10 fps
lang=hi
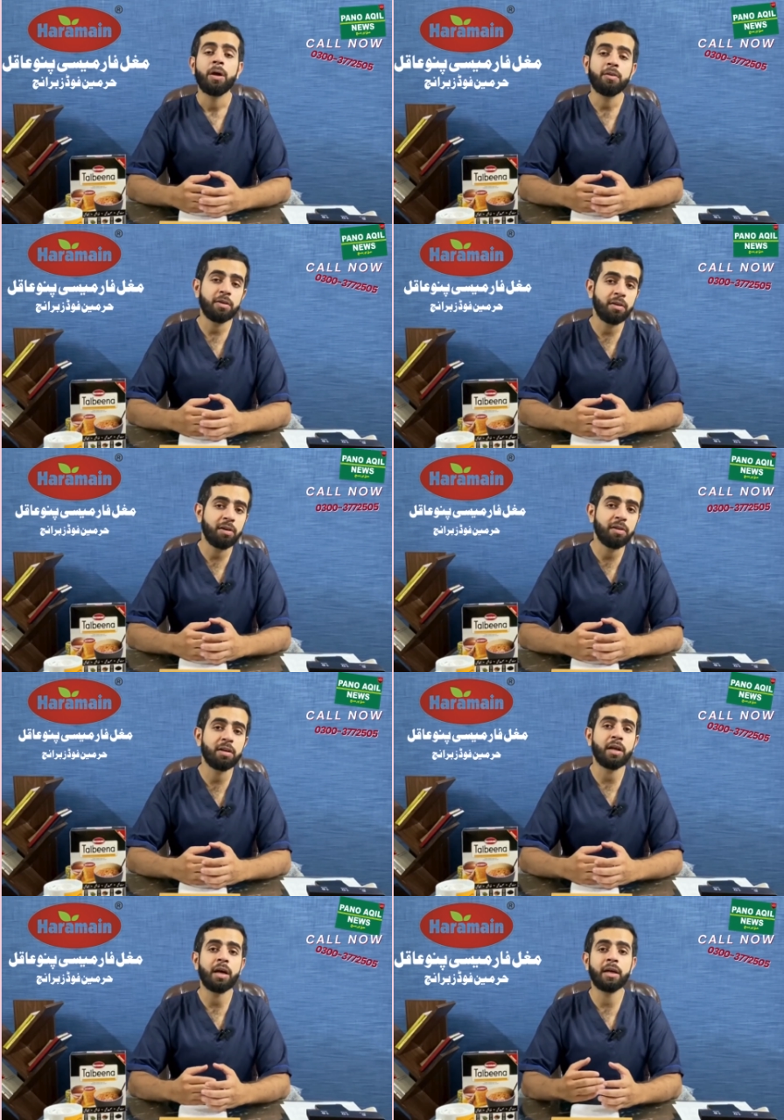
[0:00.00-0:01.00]
इसके साथ
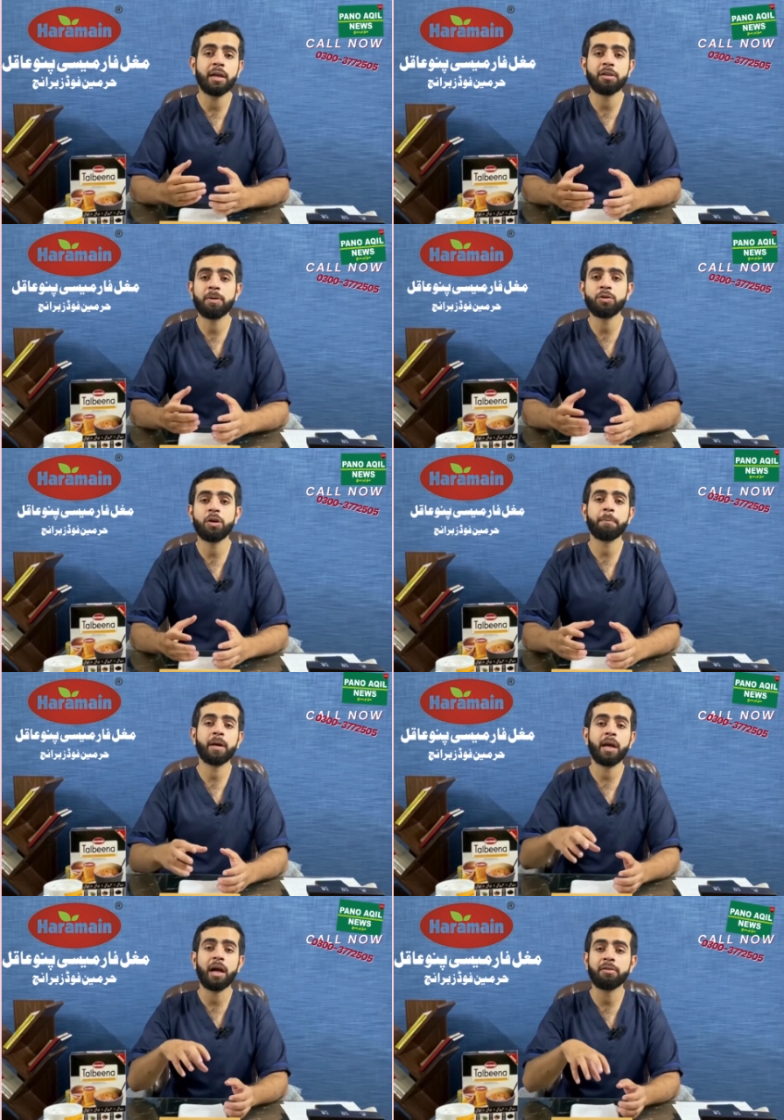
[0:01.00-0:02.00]
साथ इसमें जो
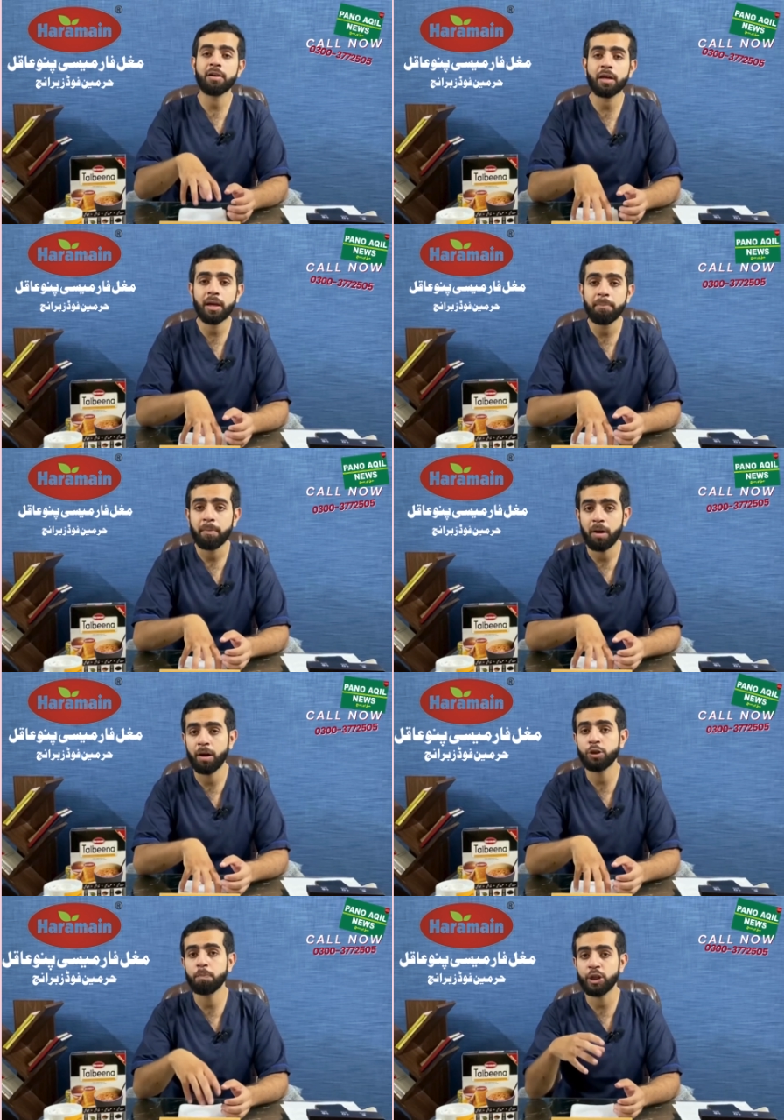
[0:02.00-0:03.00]
आपके अल्सर के
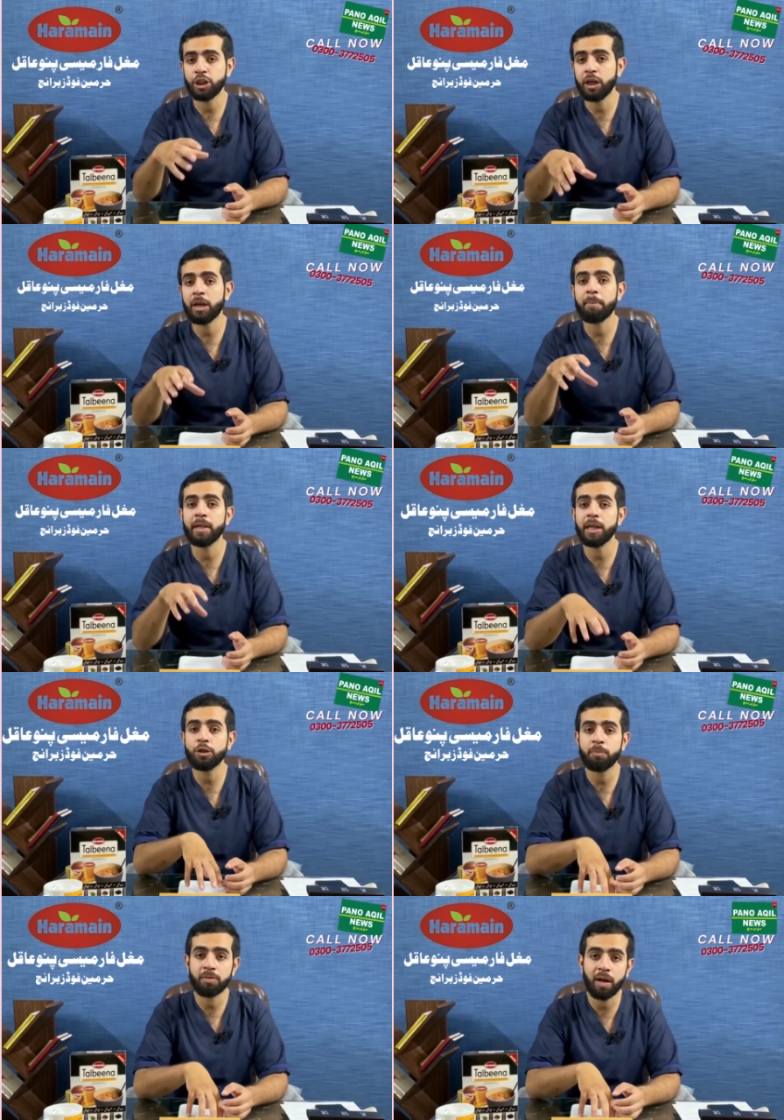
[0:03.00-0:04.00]
जो पेशेंट हैं या मेदे के
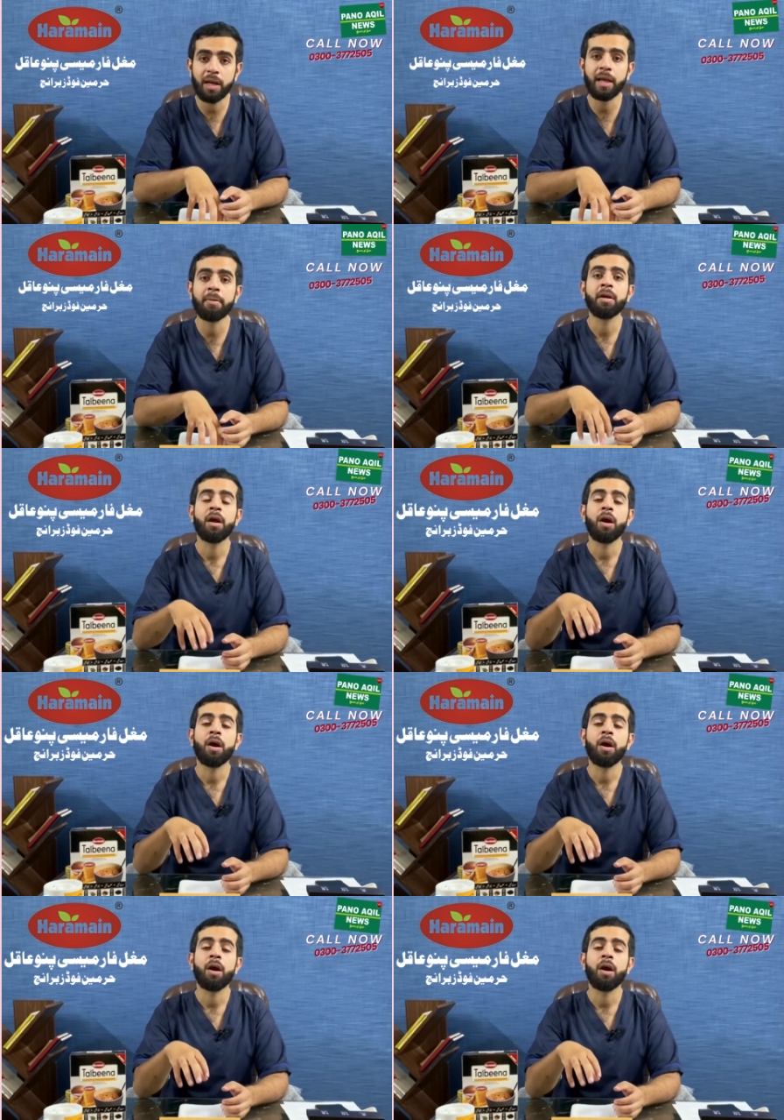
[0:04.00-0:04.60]
जो मसाइल हैं